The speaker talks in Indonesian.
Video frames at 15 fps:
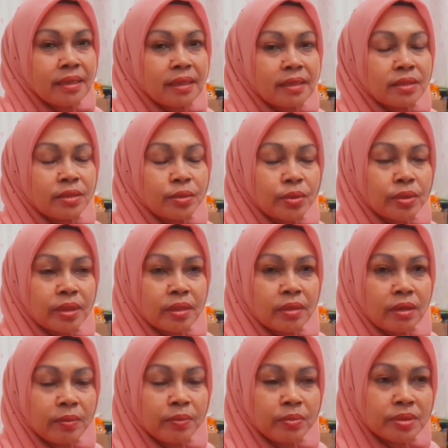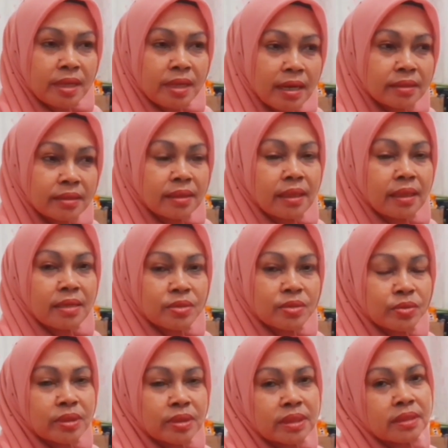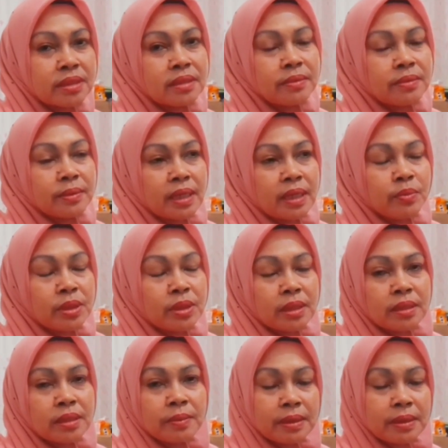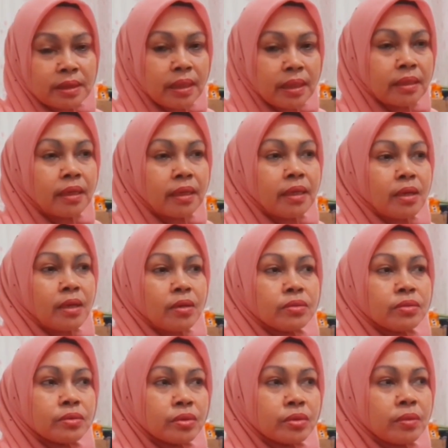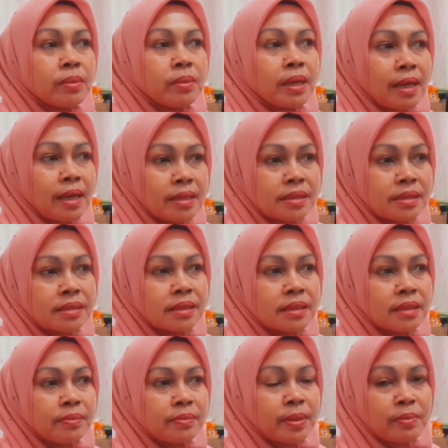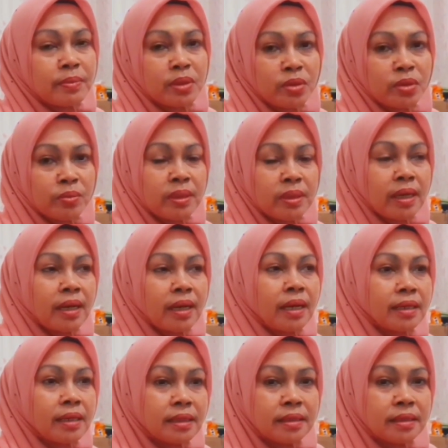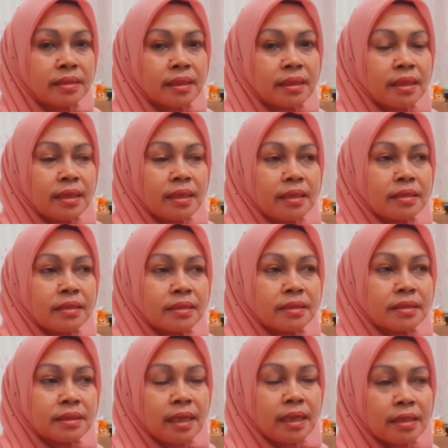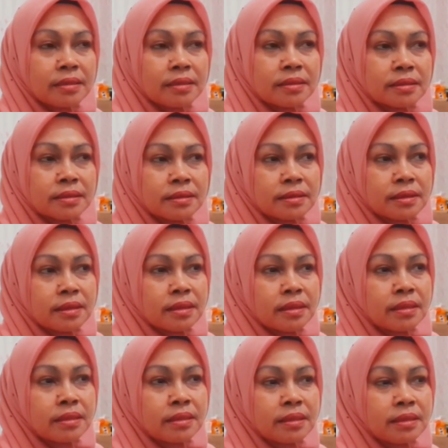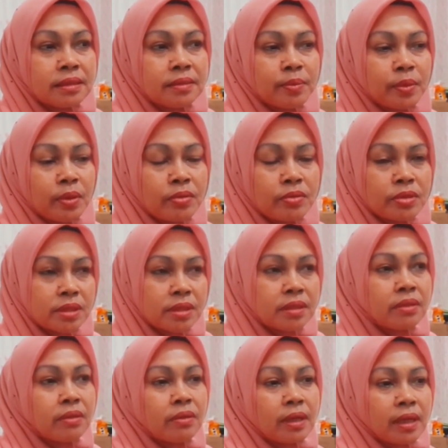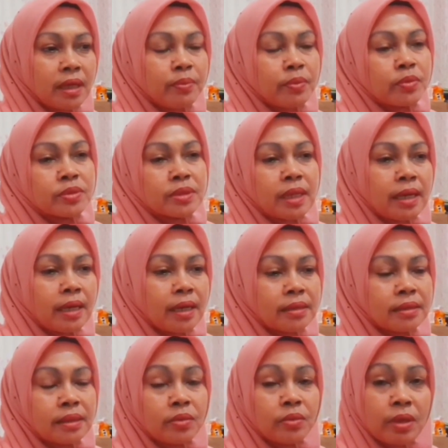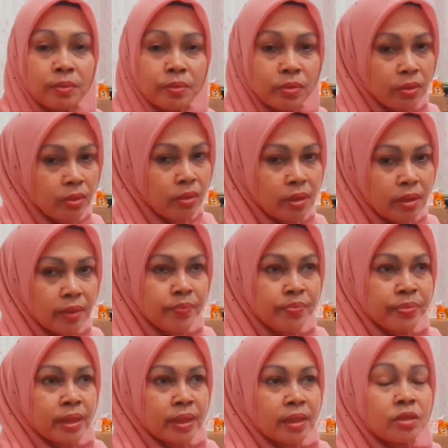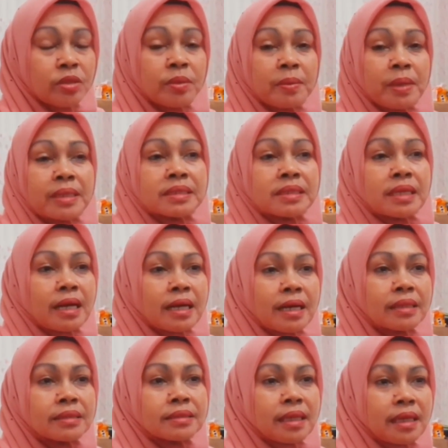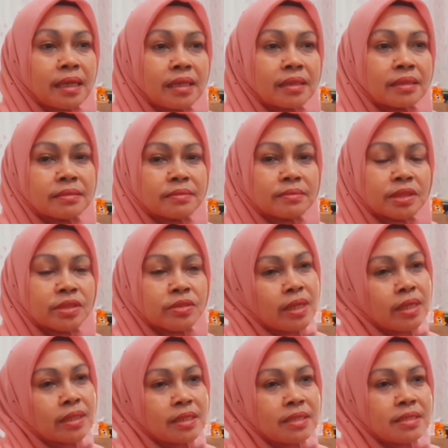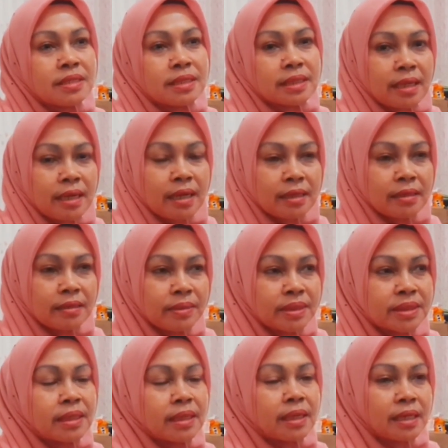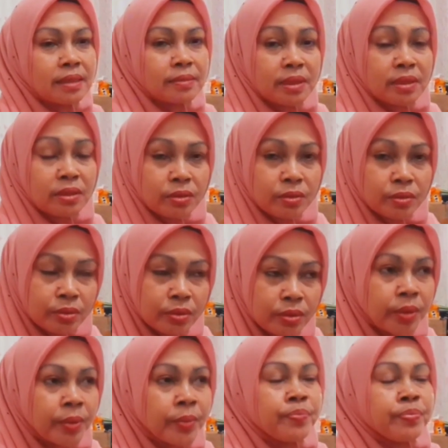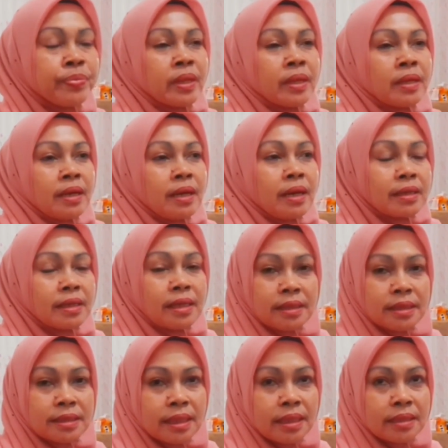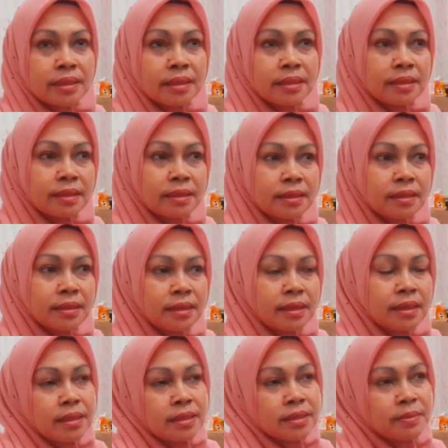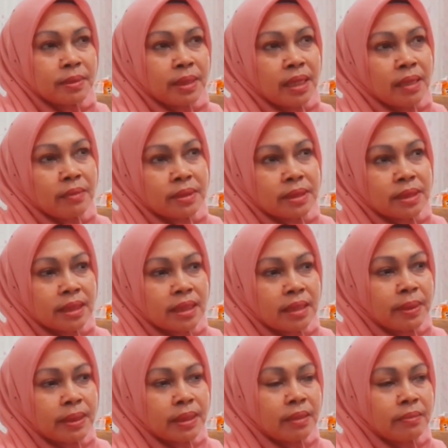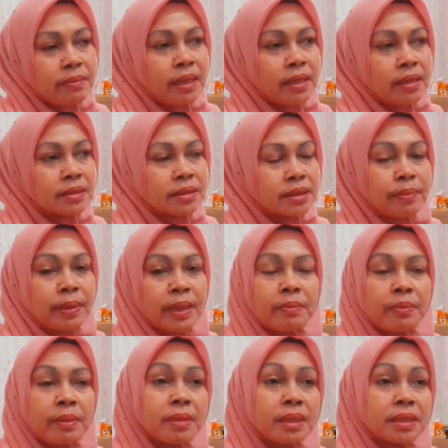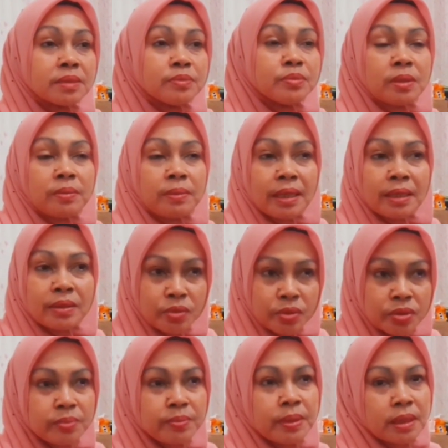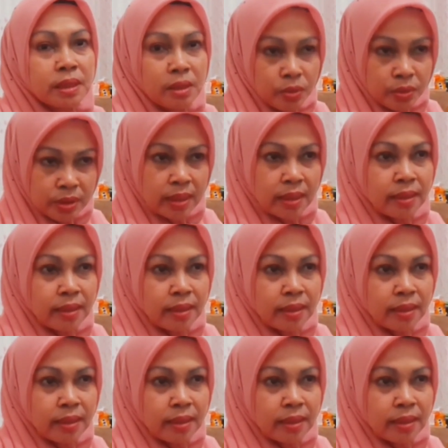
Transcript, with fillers: yang diturunkan oleh pusat langsung ke kabupaten-kabupaten. Untuk beras uh, premium yang lain uh, yang uh, diproduksi oleh perusahaan di luar bulog itu memang sangat-sangat menjulang tinggi sekarang. Masyarakat mengeluh, harganya sangat tinggi. Semalam kita dapat kabar sampai 18.500 per kilonya.